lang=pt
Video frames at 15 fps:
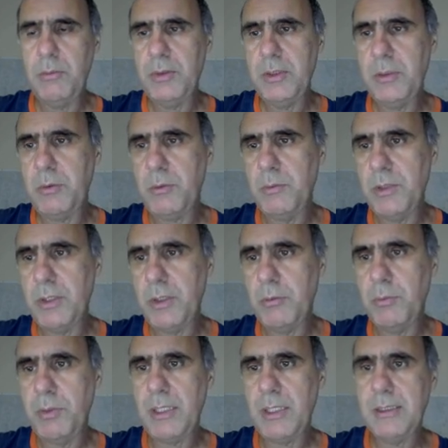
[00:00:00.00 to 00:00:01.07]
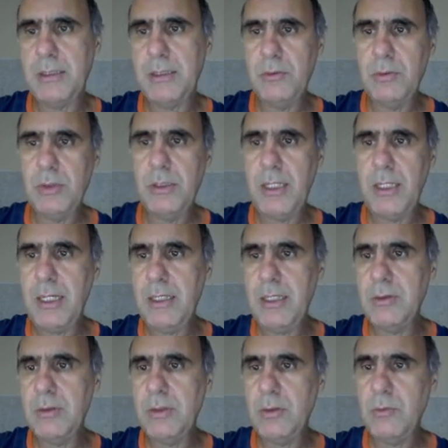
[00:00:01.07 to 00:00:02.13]
principalmente recuperação de
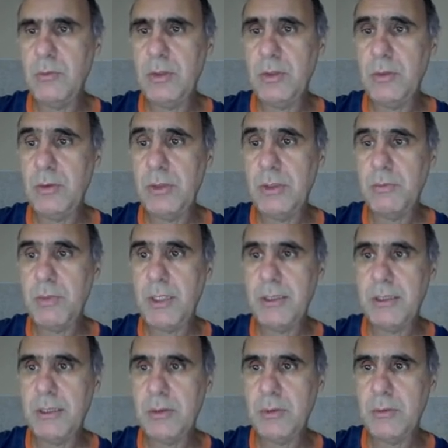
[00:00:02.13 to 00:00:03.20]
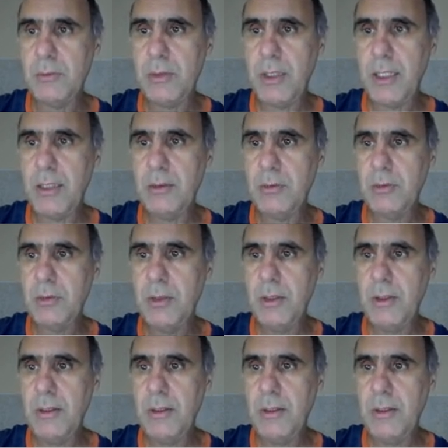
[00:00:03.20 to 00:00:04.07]
dados e algumas coisas básicas com dados.